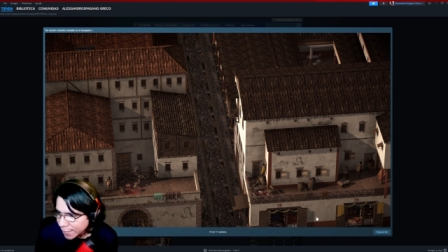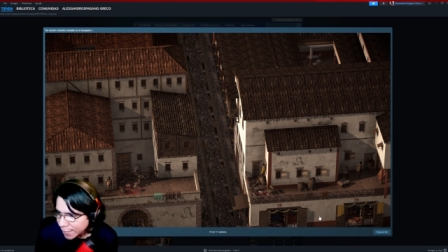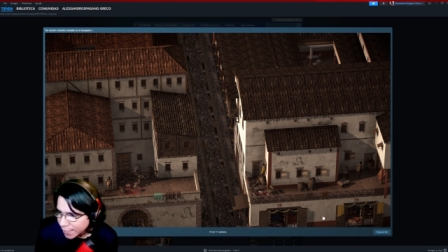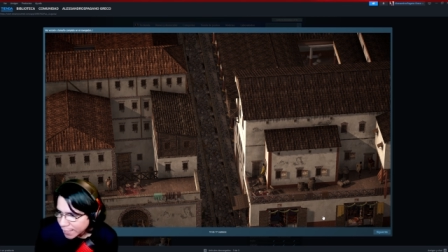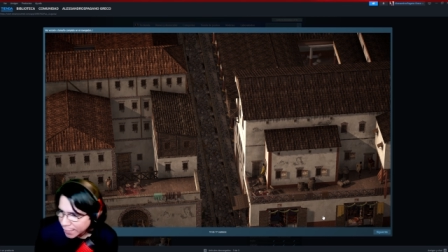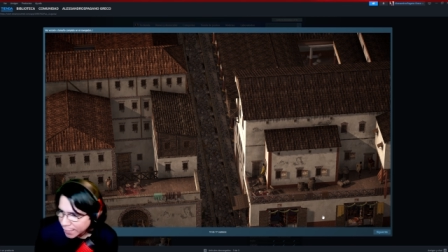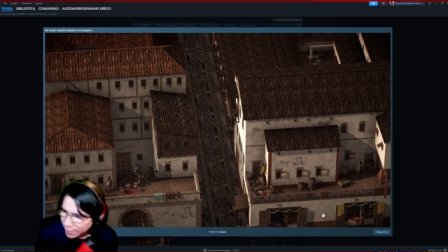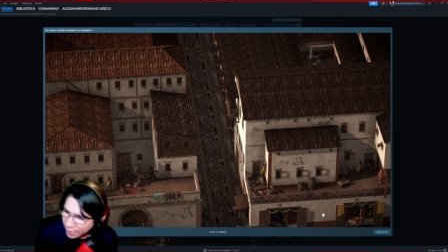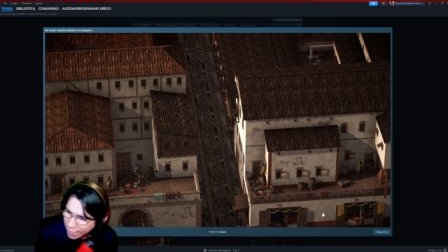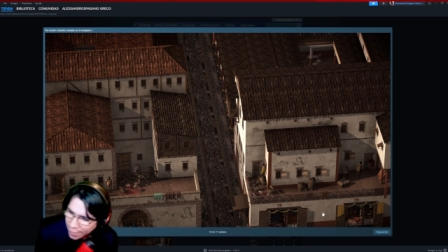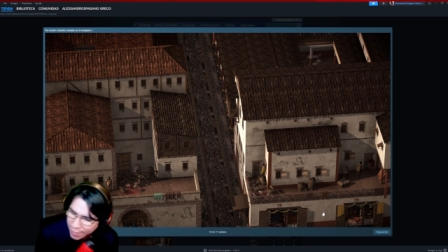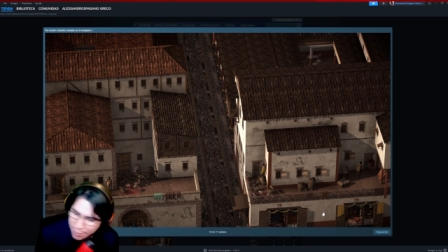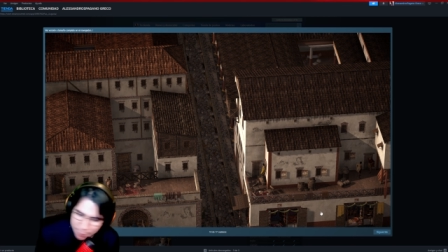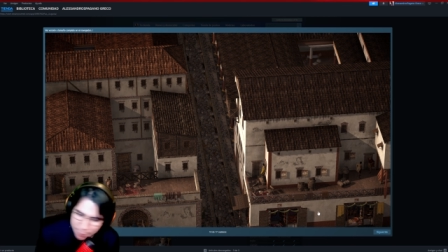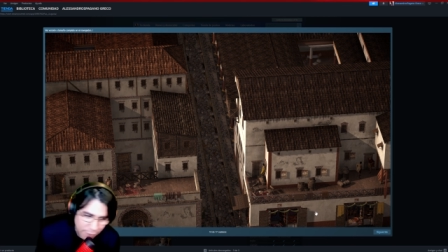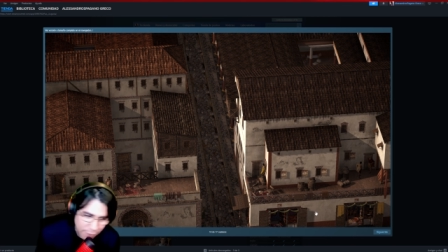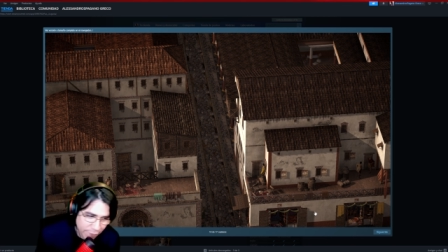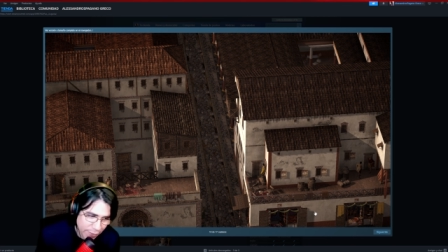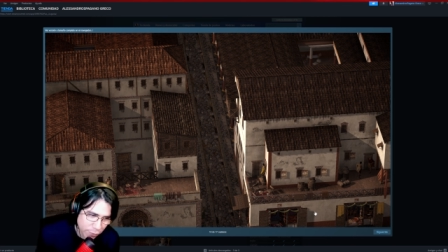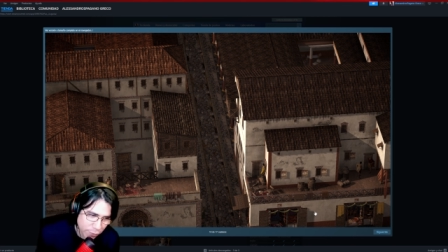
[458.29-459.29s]
Y
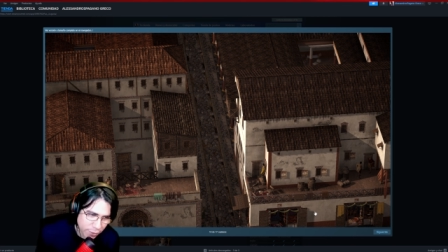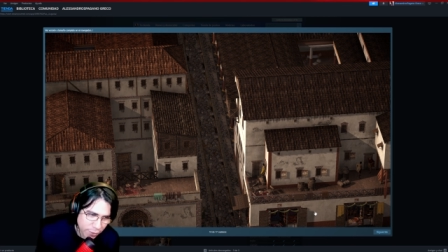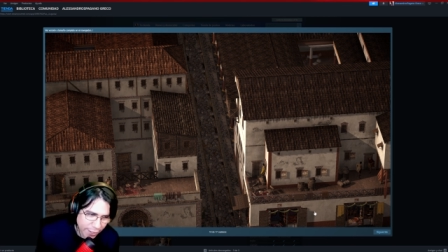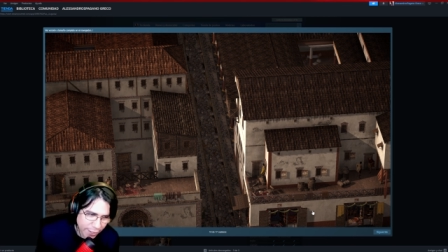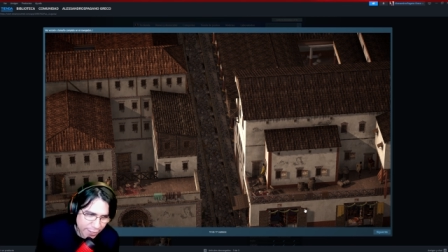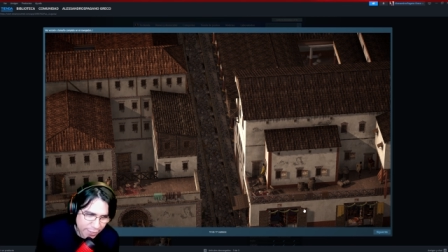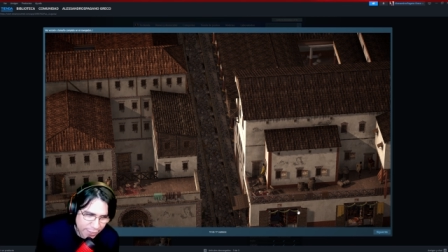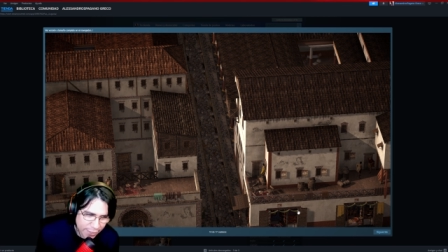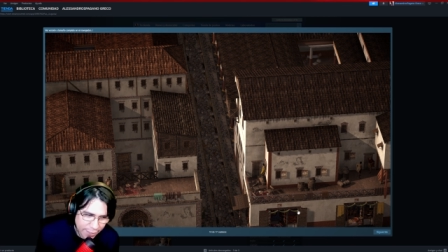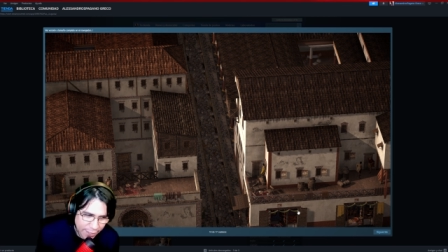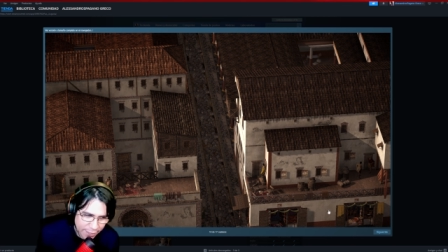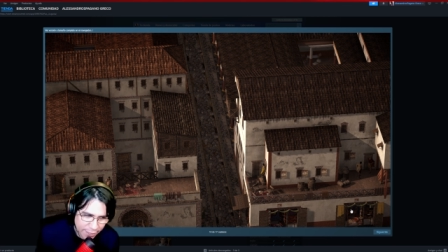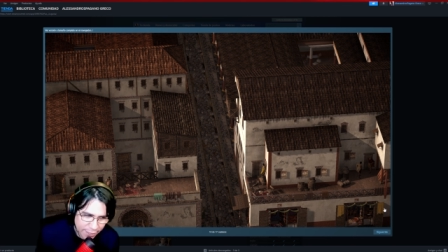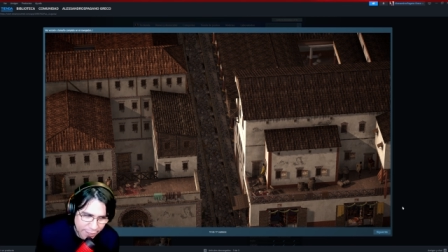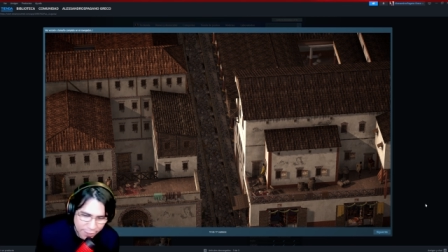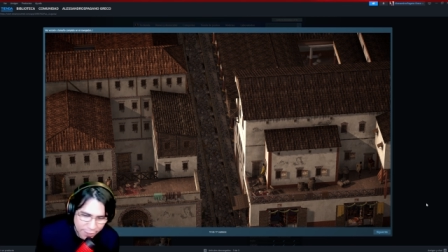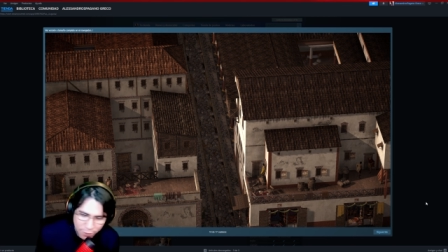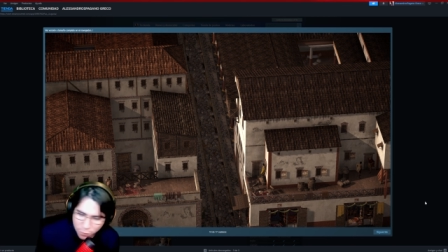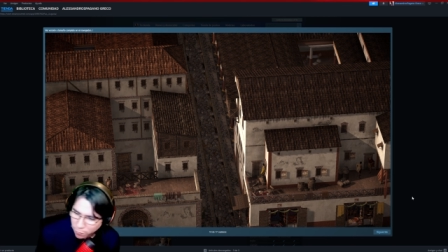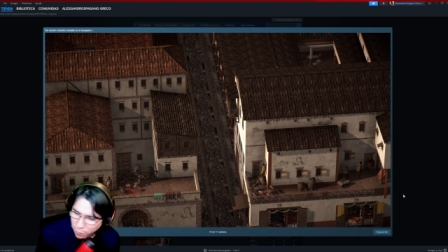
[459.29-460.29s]
además vean ustedes el detalle
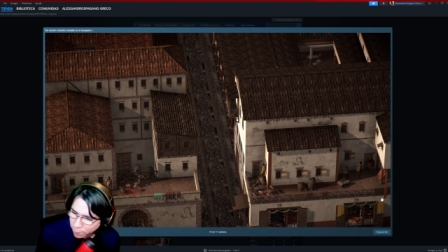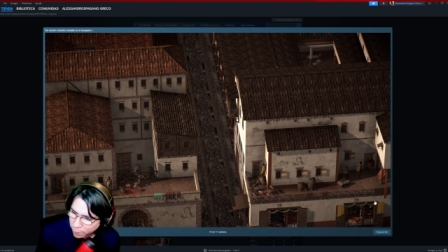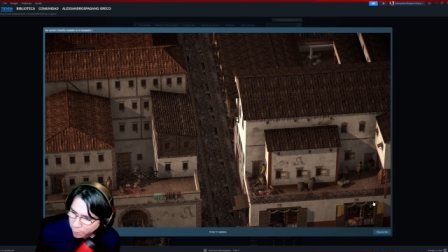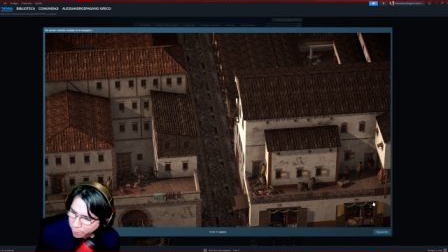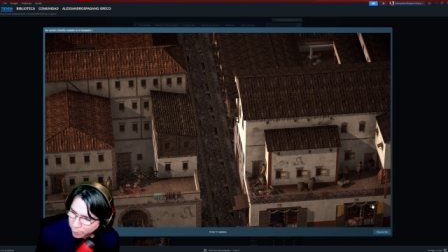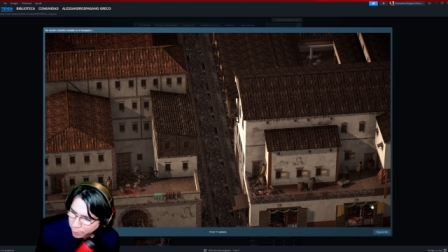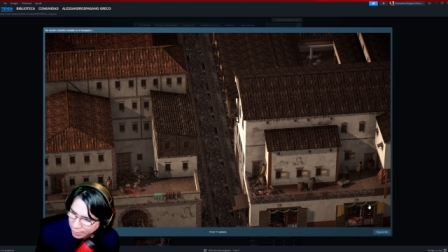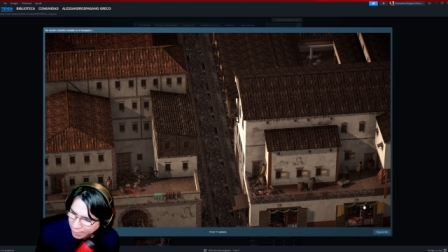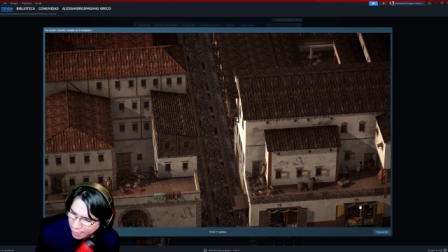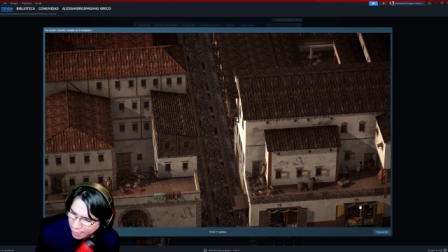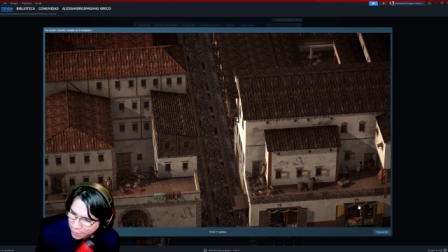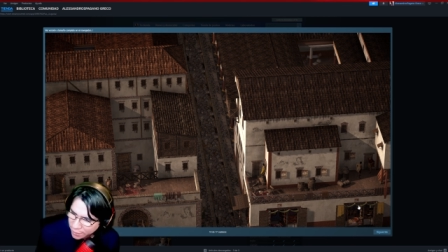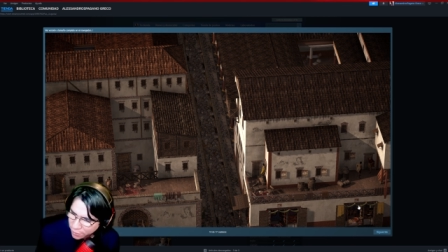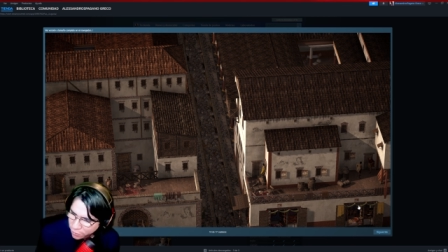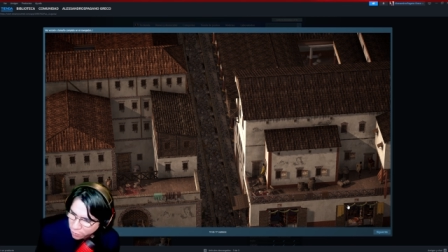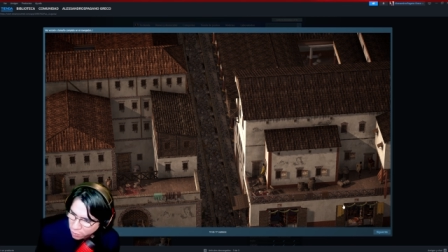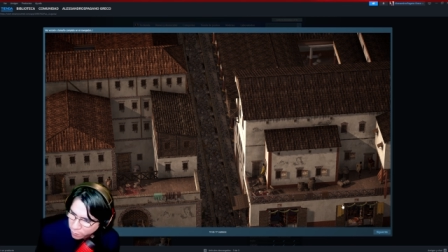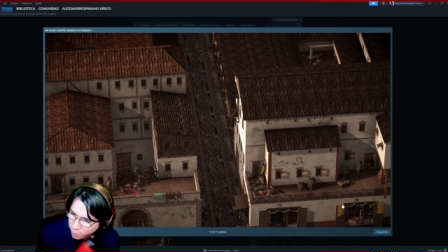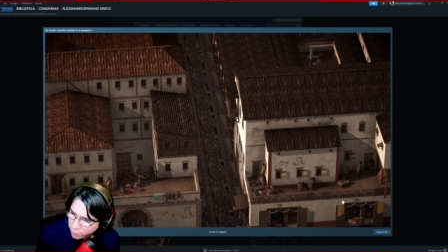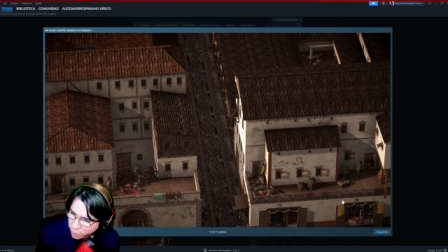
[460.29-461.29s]
en los mercadillos,
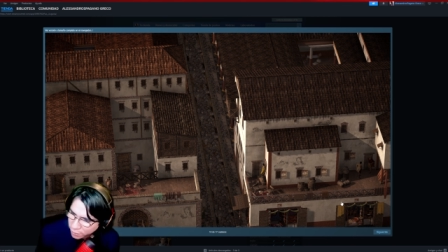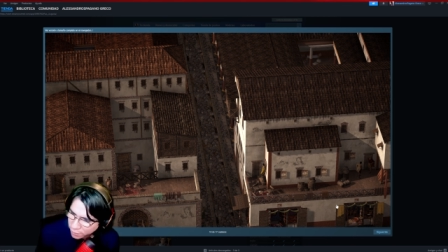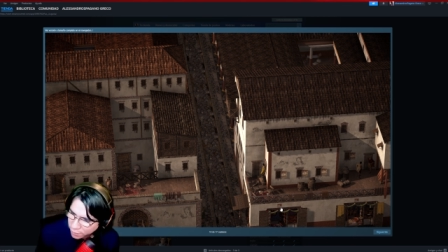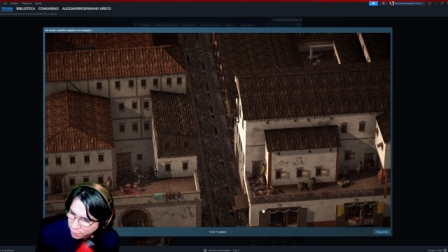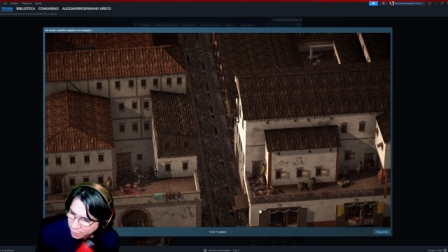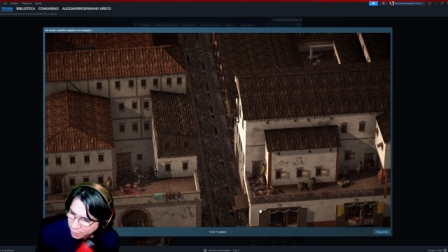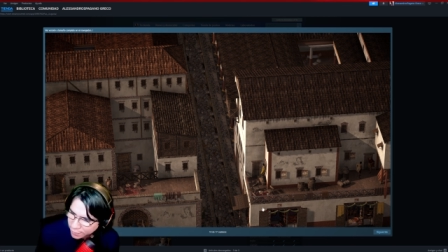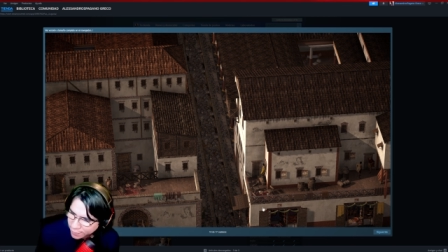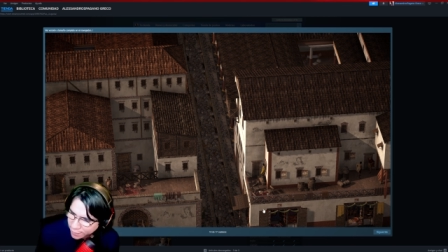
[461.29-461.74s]
cómo tienen estas